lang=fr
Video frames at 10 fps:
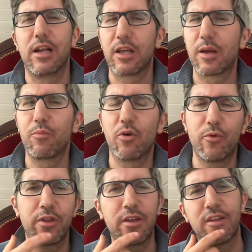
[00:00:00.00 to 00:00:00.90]
Les
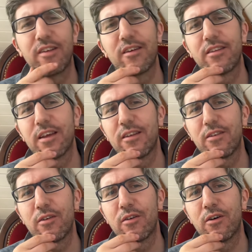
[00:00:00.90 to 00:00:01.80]
crypto-monnaies, c'est
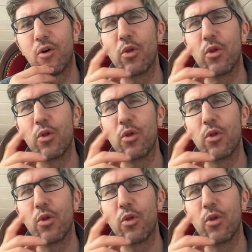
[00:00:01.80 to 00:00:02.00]
intéressant.